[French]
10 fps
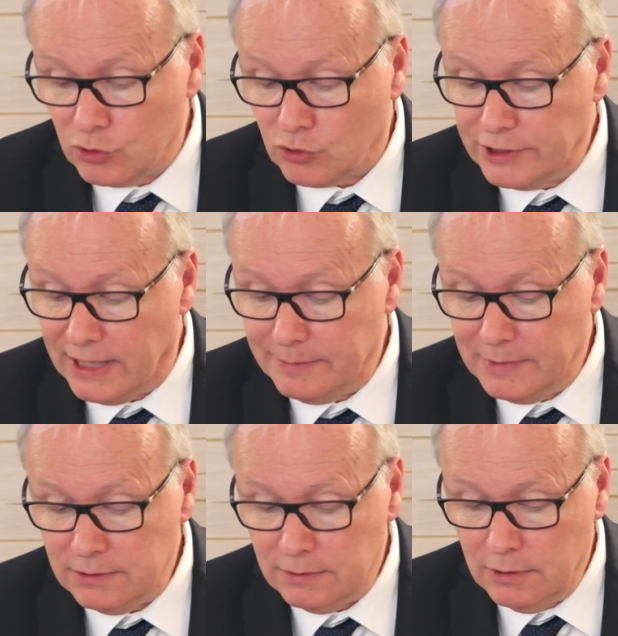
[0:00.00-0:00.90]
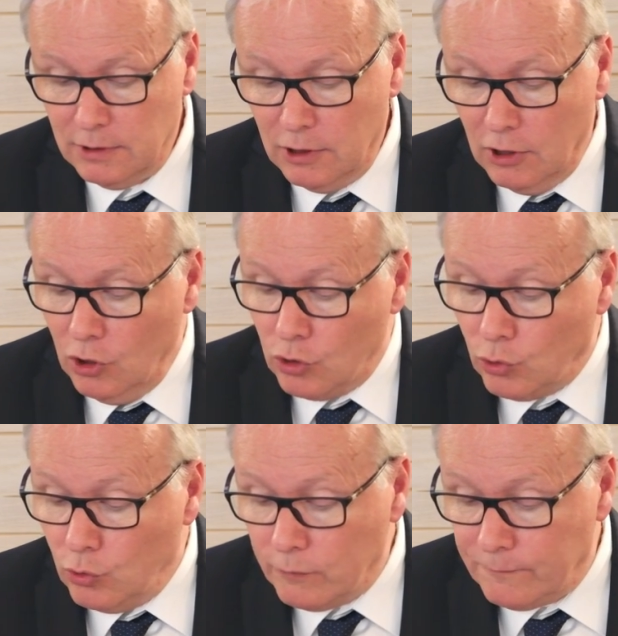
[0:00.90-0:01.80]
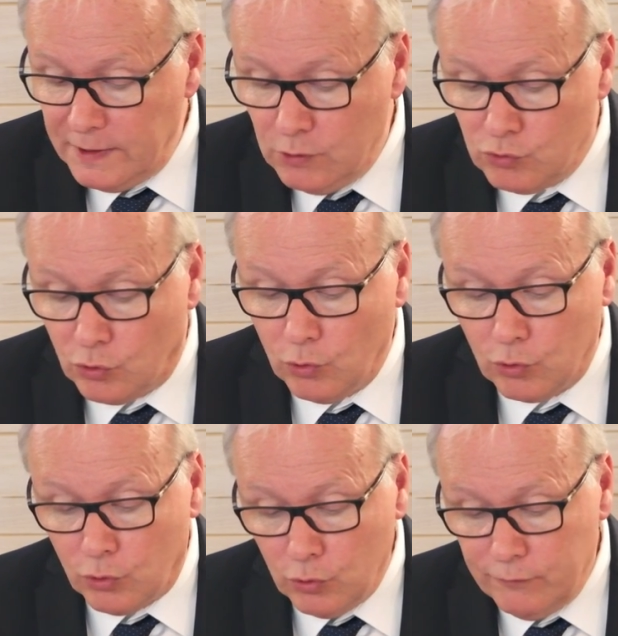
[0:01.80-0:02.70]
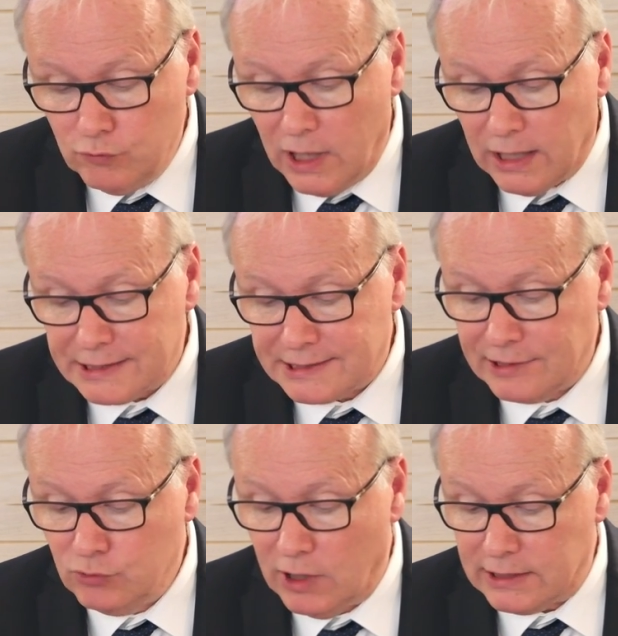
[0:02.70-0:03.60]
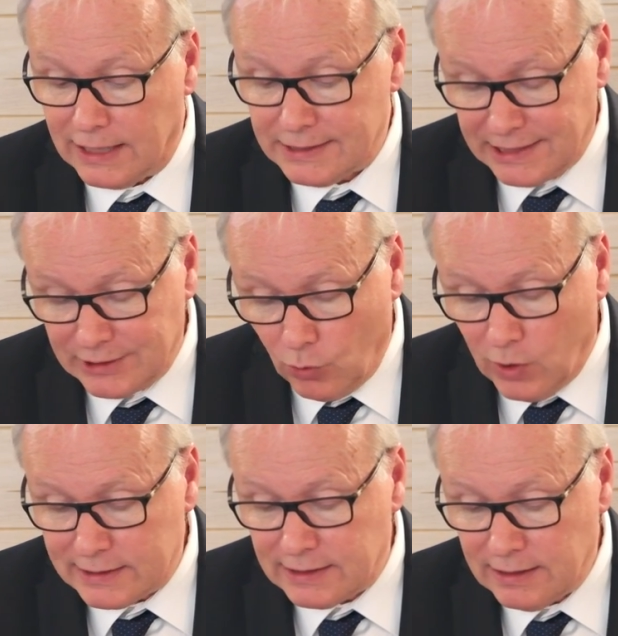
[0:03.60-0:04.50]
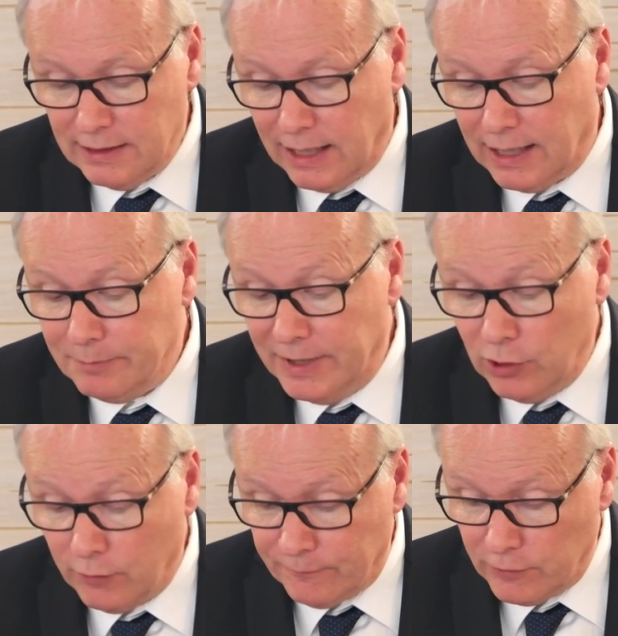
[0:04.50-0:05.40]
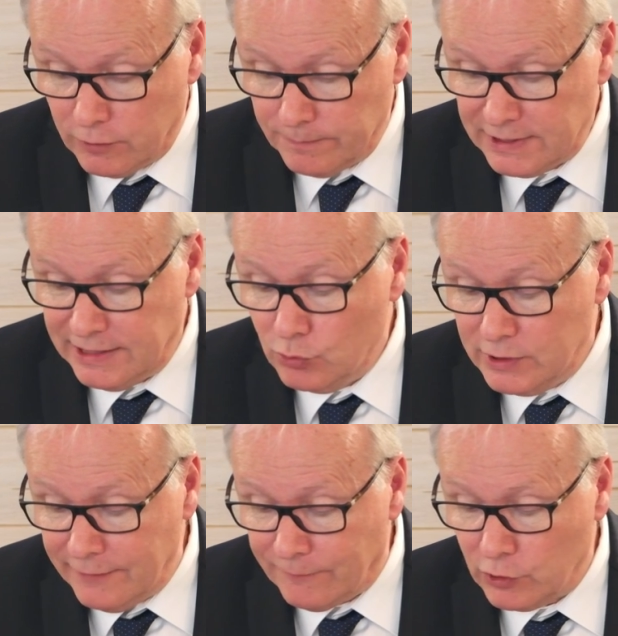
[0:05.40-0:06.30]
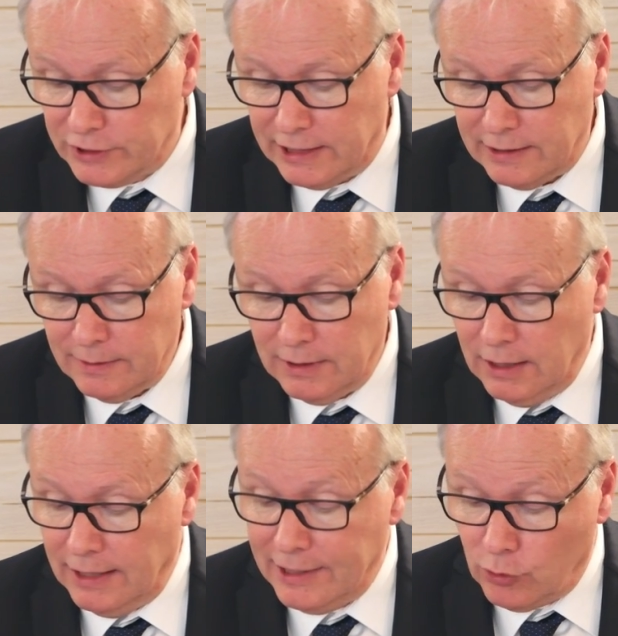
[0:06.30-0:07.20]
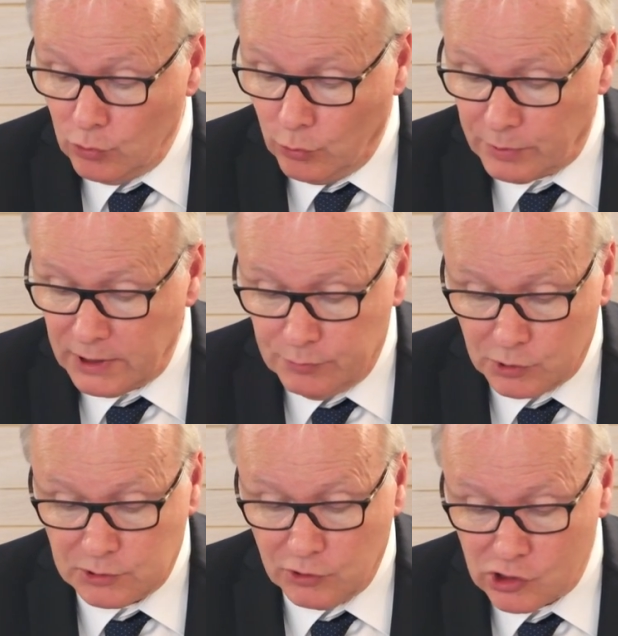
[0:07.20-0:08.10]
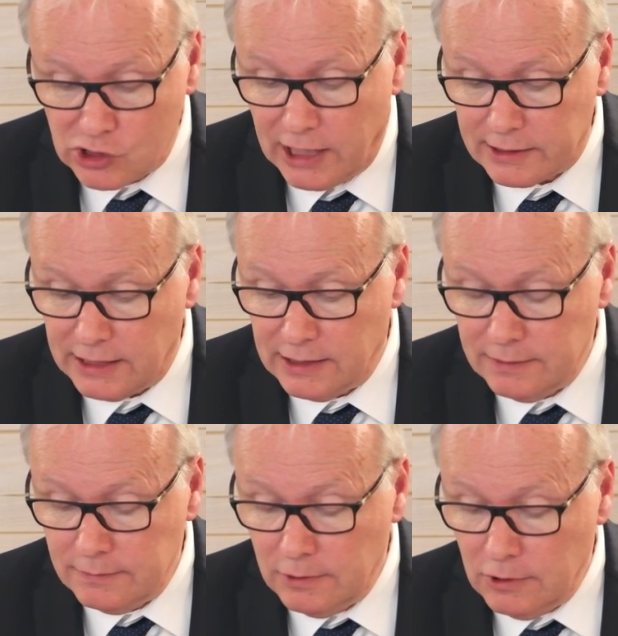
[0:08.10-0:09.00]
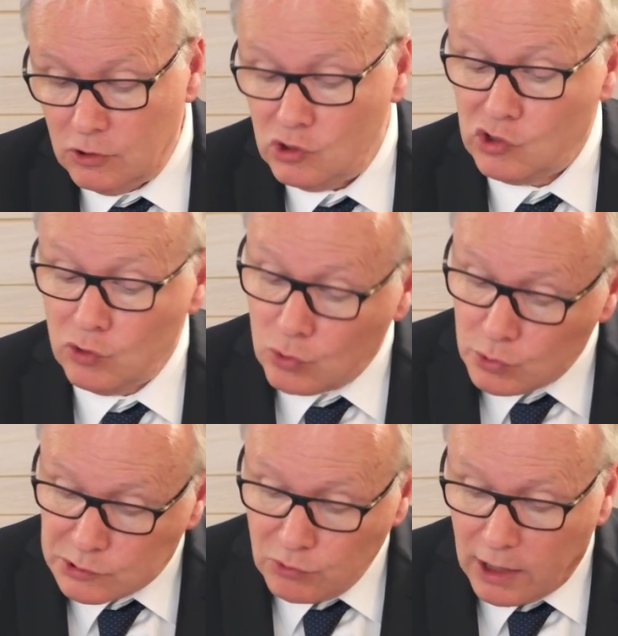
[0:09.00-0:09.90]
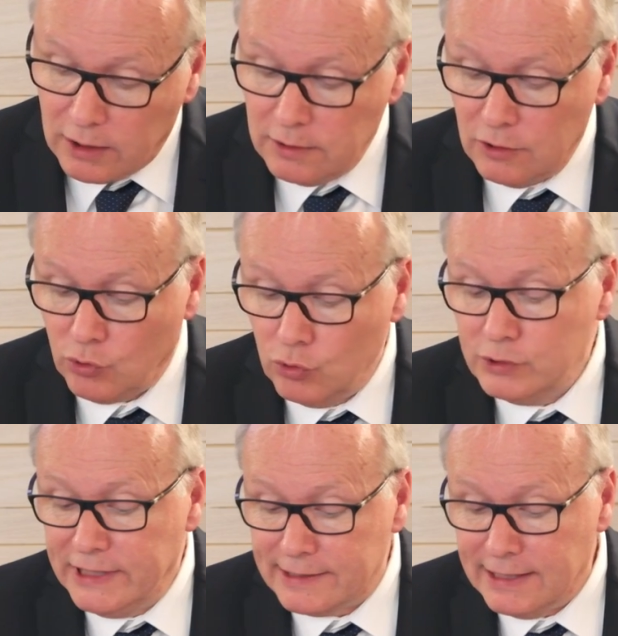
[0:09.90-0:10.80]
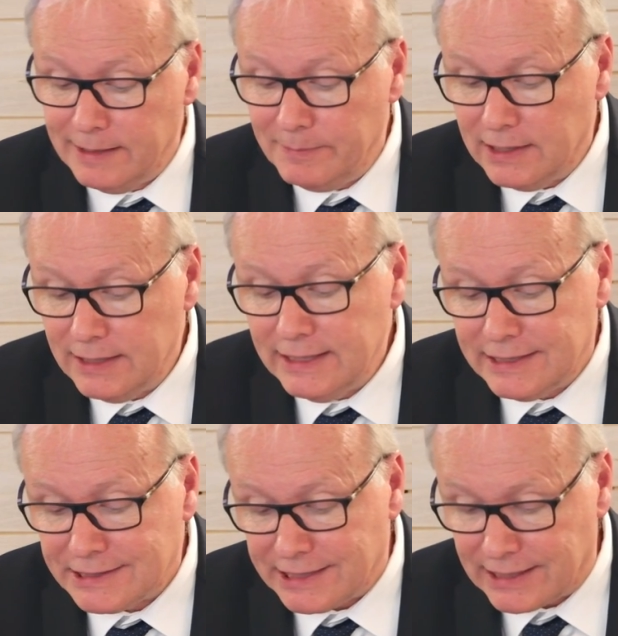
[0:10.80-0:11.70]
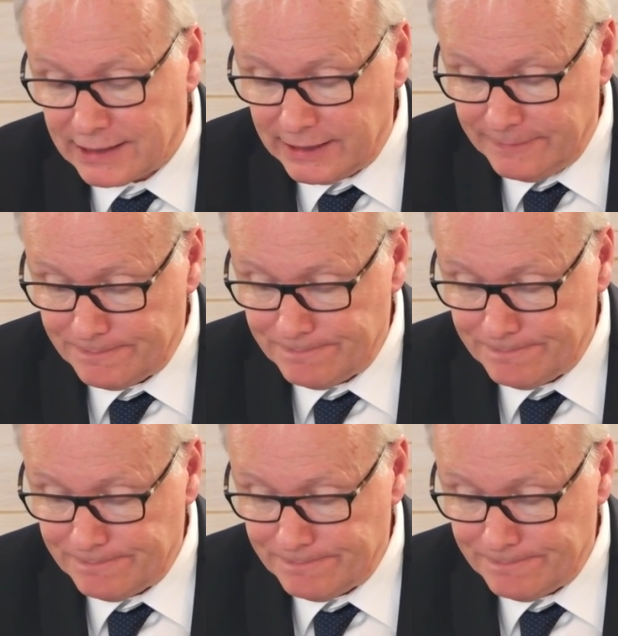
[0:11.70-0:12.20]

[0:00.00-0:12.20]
Notre-Dame, que l'on vit ou que l'on crut voir à sa, droite un bel enfant qui le défendait et que l'on prit pour son ange gardien, je conçois que le diadème était sacré.